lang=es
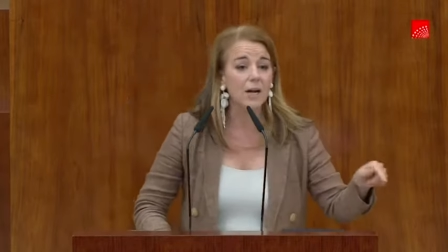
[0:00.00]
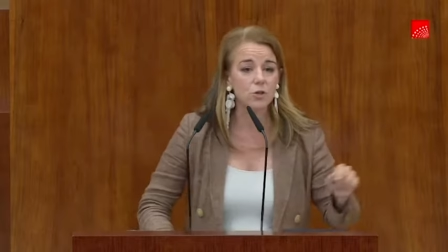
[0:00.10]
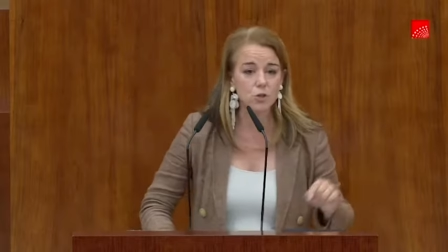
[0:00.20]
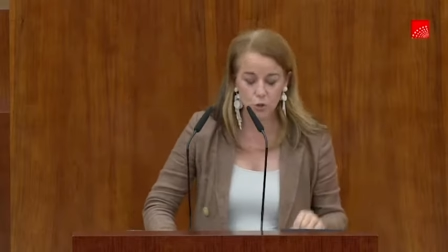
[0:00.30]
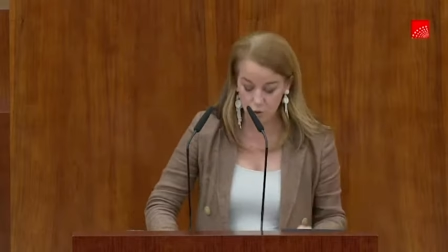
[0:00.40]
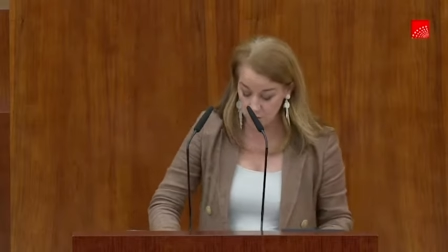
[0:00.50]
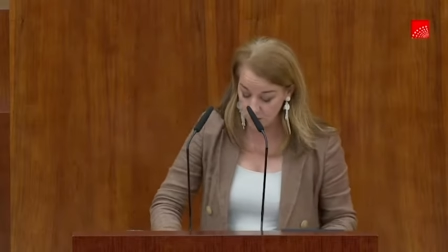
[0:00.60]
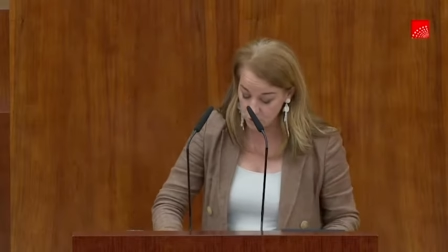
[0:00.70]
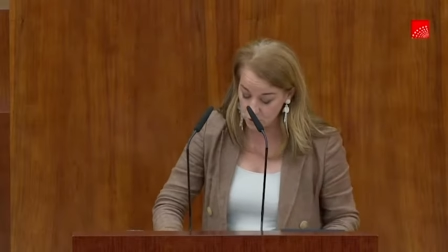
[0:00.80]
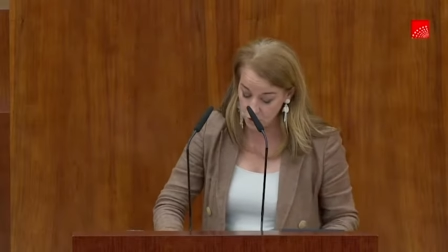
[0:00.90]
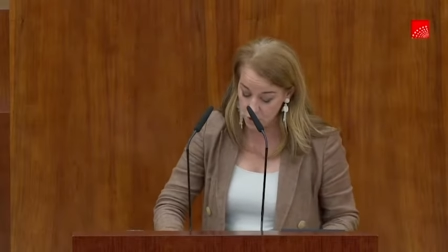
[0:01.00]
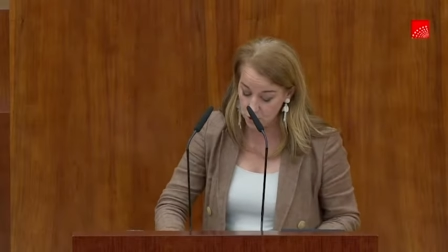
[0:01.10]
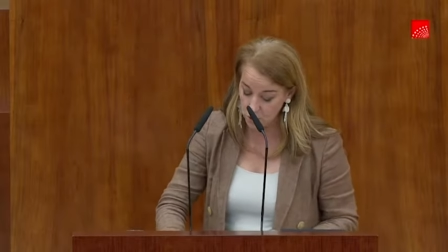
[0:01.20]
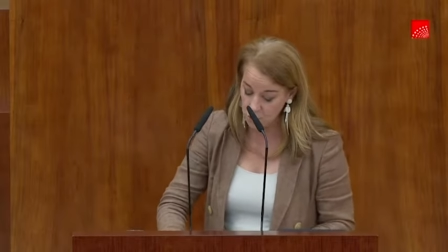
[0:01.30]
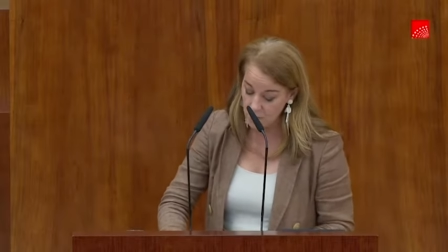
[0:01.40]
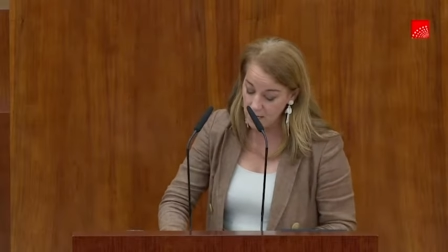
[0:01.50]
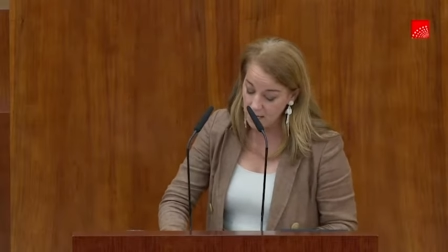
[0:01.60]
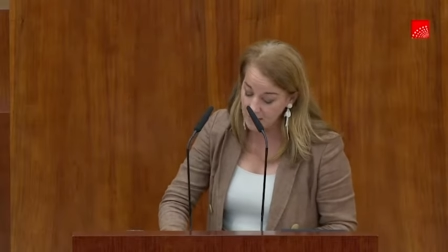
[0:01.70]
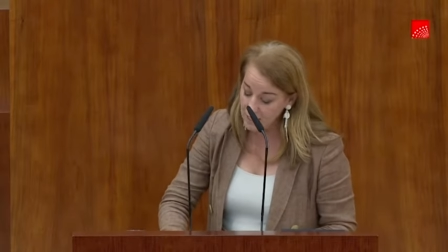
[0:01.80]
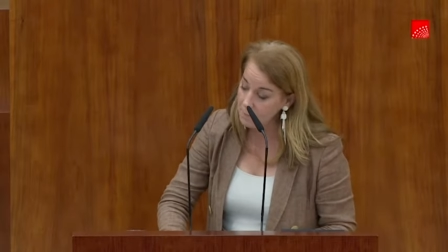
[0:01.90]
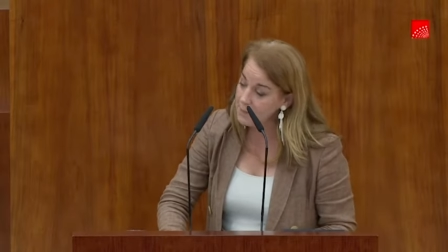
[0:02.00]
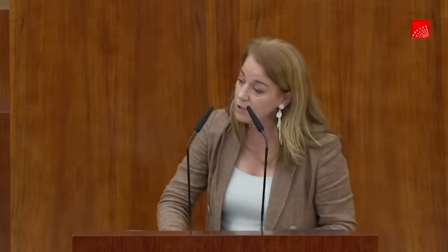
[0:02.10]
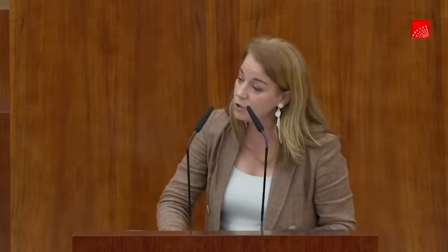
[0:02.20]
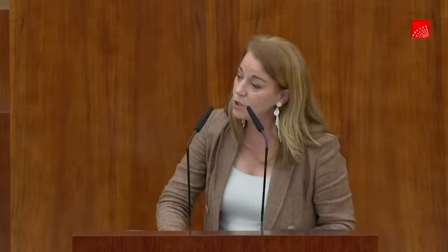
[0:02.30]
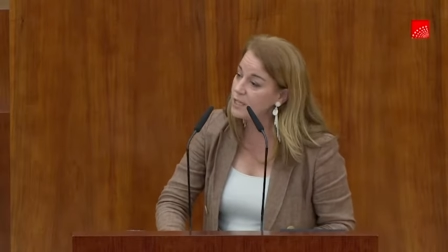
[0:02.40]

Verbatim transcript: a nosotros y a nuestros hijos en el metro,